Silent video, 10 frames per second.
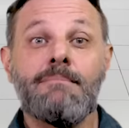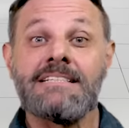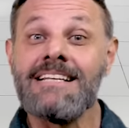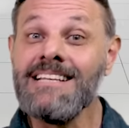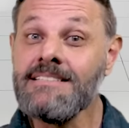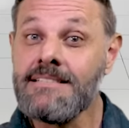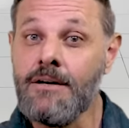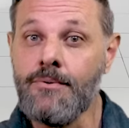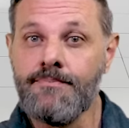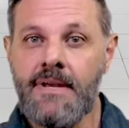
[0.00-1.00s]
Mas
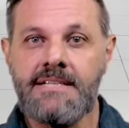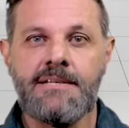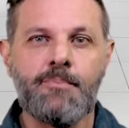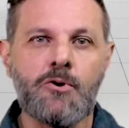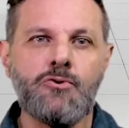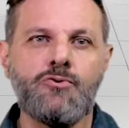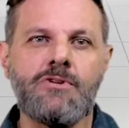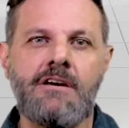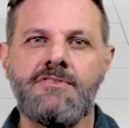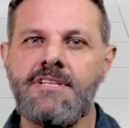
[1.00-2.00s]
atenção, esse produto
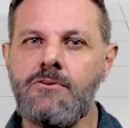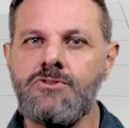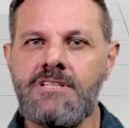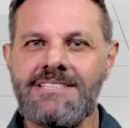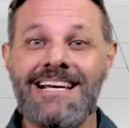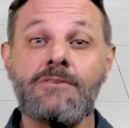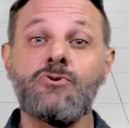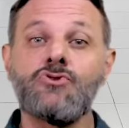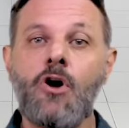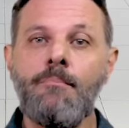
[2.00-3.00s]
deve ser utilizado
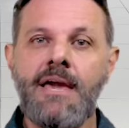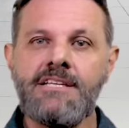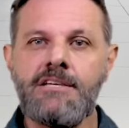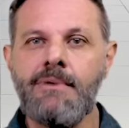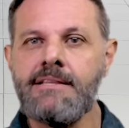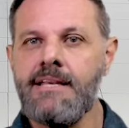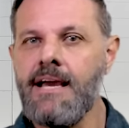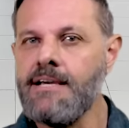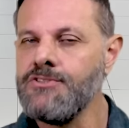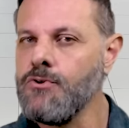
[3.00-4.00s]
somente em
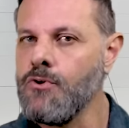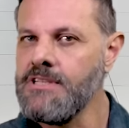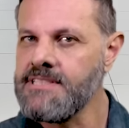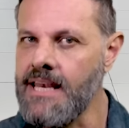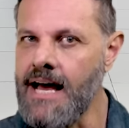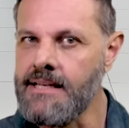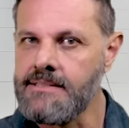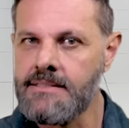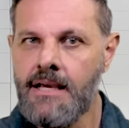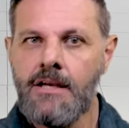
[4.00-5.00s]
materiais de cores
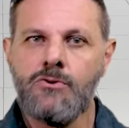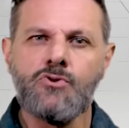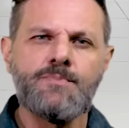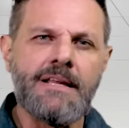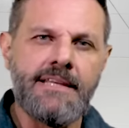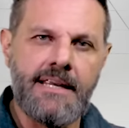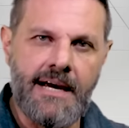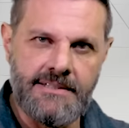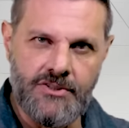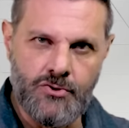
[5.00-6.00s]
claras. Nos
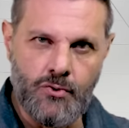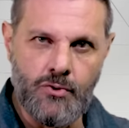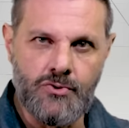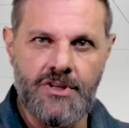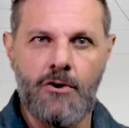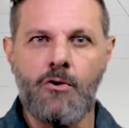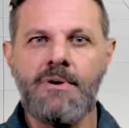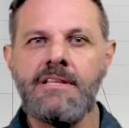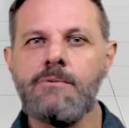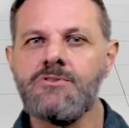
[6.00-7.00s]
materiais escuros,
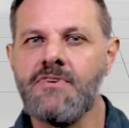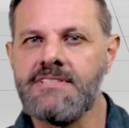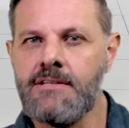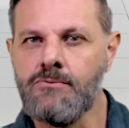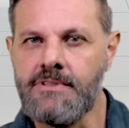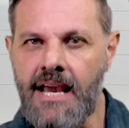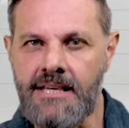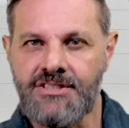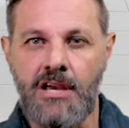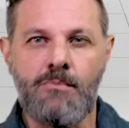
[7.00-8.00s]
recomendamos fazer um
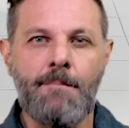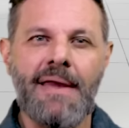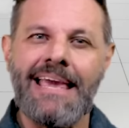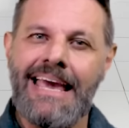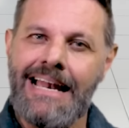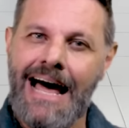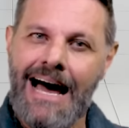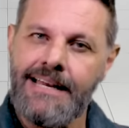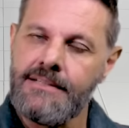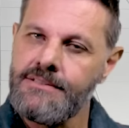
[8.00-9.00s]
teste em uma pequena
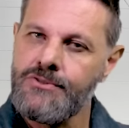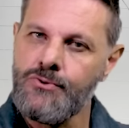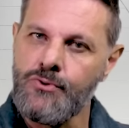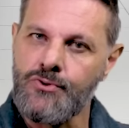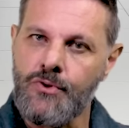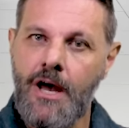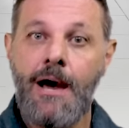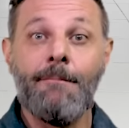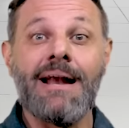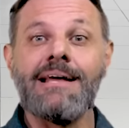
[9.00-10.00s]
área antes do uso,
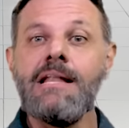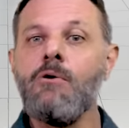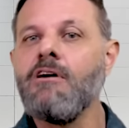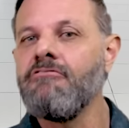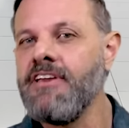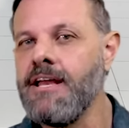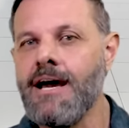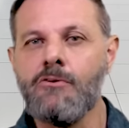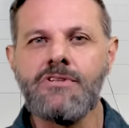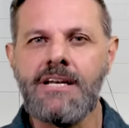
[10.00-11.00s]
para não haver
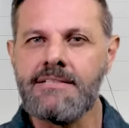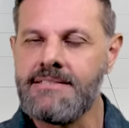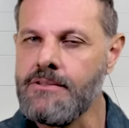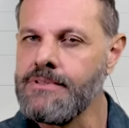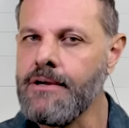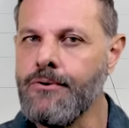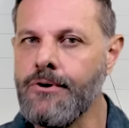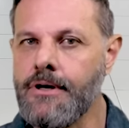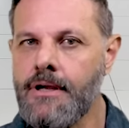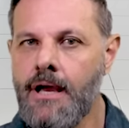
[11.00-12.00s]
alteração na
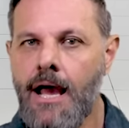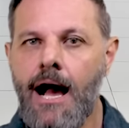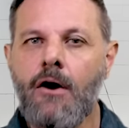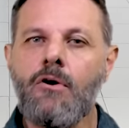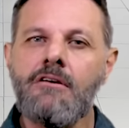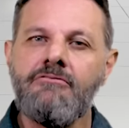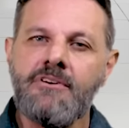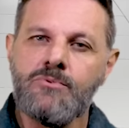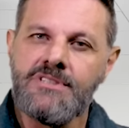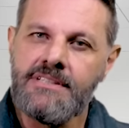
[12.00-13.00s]
cor. Agora
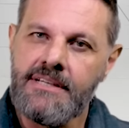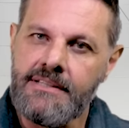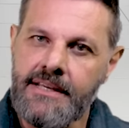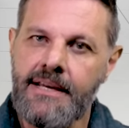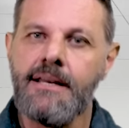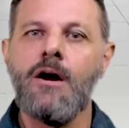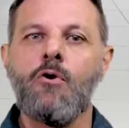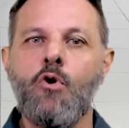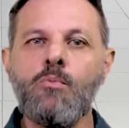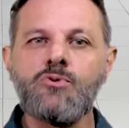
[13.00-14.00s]
vamos entender
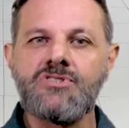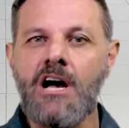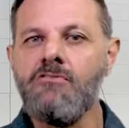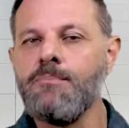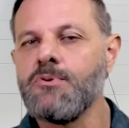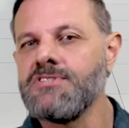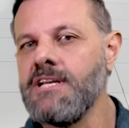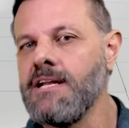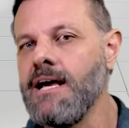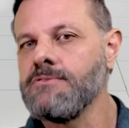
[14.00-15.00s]
como o salva
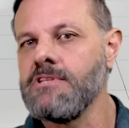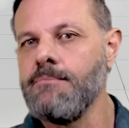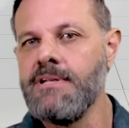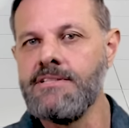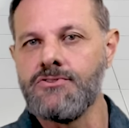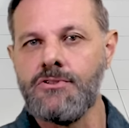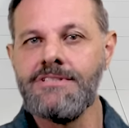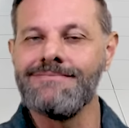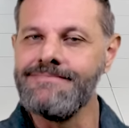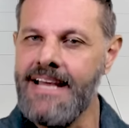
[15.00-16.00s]
porcelanato da
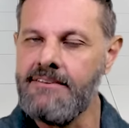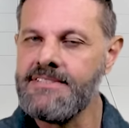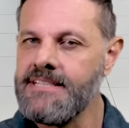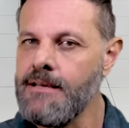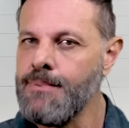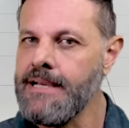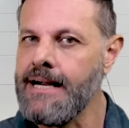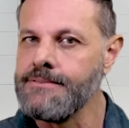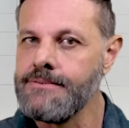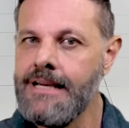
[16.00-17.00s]
Belizone deve ser
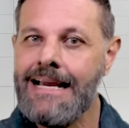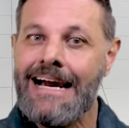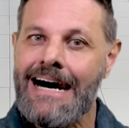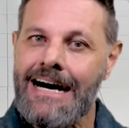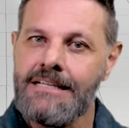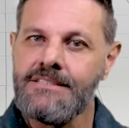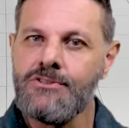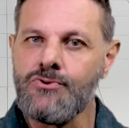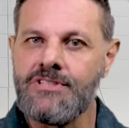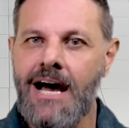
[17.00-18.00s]
aplicado. Antes
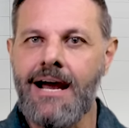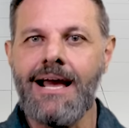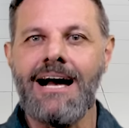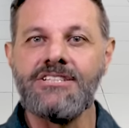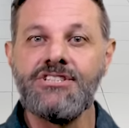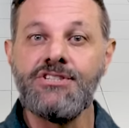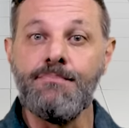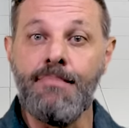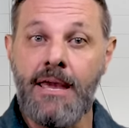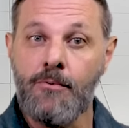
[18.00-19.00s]
de usar, agite
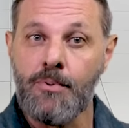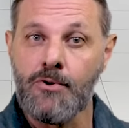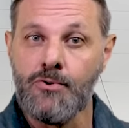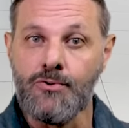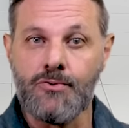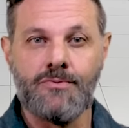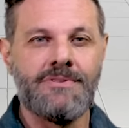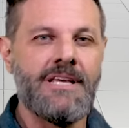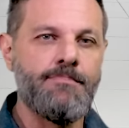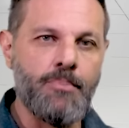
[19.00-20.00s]
bem o produto.
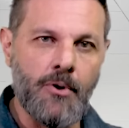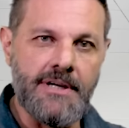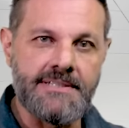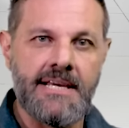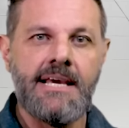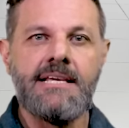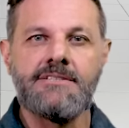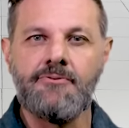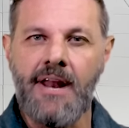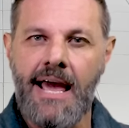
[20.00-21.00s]
Depois,
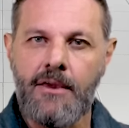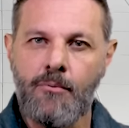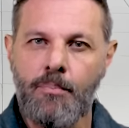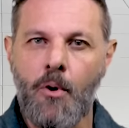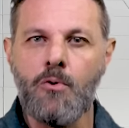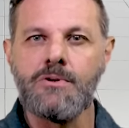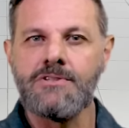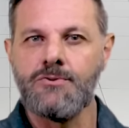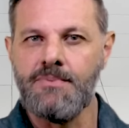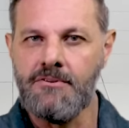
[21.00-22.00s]
esfregue um pouco
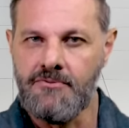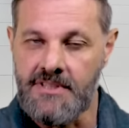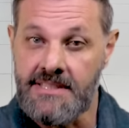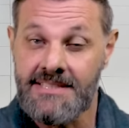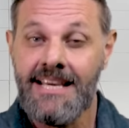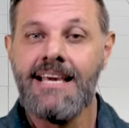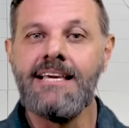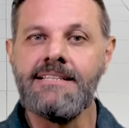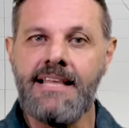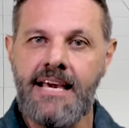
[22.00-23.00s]
na superfície
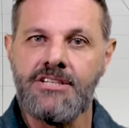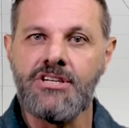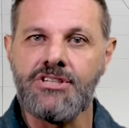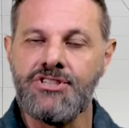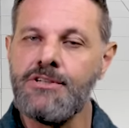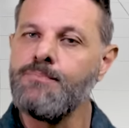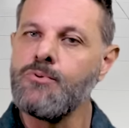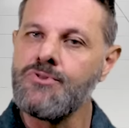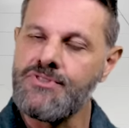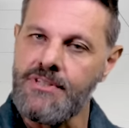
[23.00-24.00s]
e deixe agir
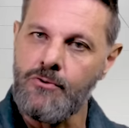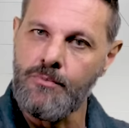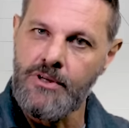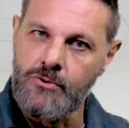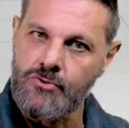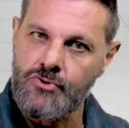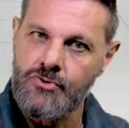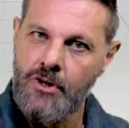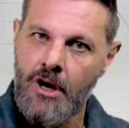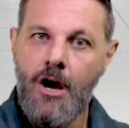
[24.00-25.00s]
por 5 minutos.
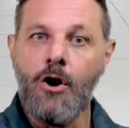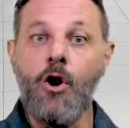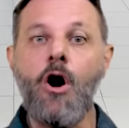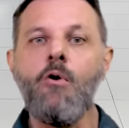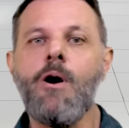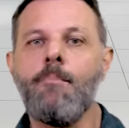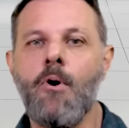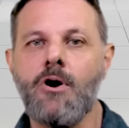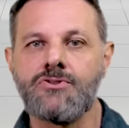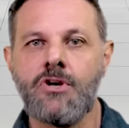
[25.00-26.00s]
Logo
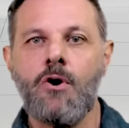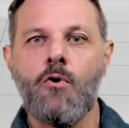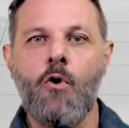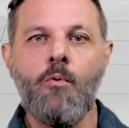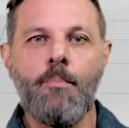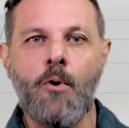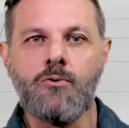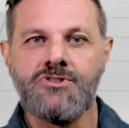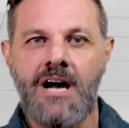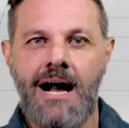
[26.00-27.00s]
após, com um
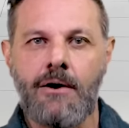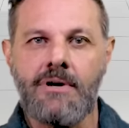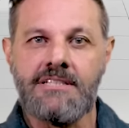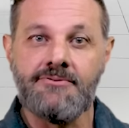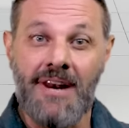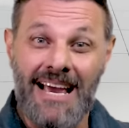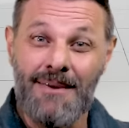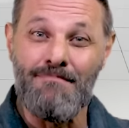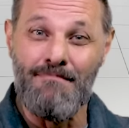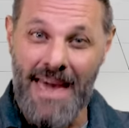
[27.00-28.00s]
pouco de água, esfregue
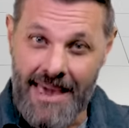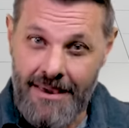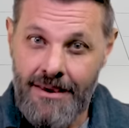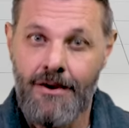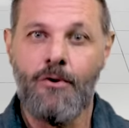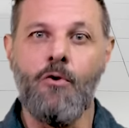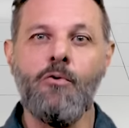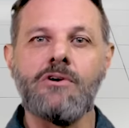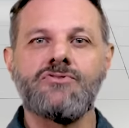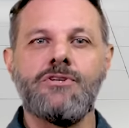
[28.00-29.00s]
bem com
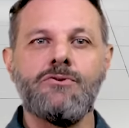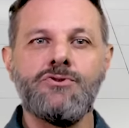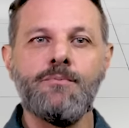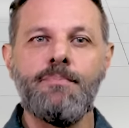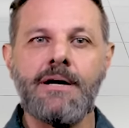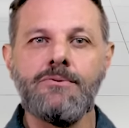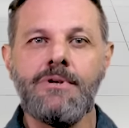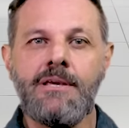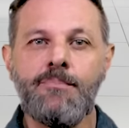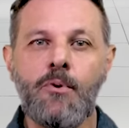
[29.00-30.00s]
o auxílio de um pano
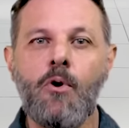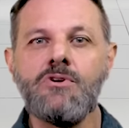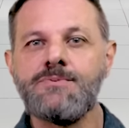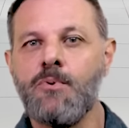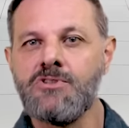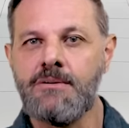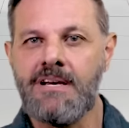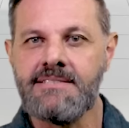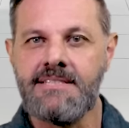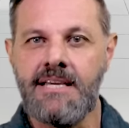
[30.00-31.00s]
limpo ou esponja
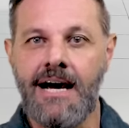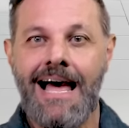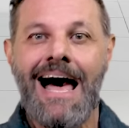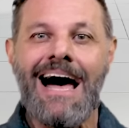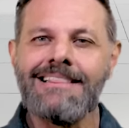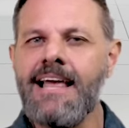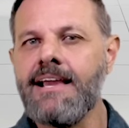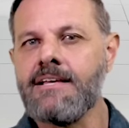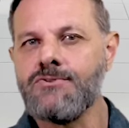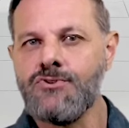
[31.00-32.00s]
macia, até
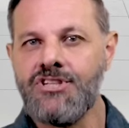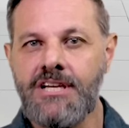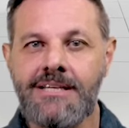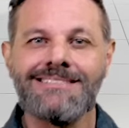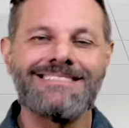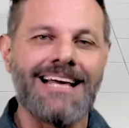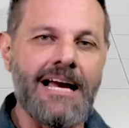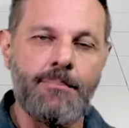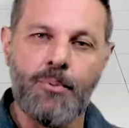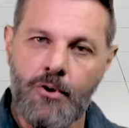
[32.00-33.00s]
que a sujeira
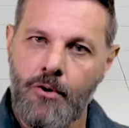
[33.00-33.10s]
saia por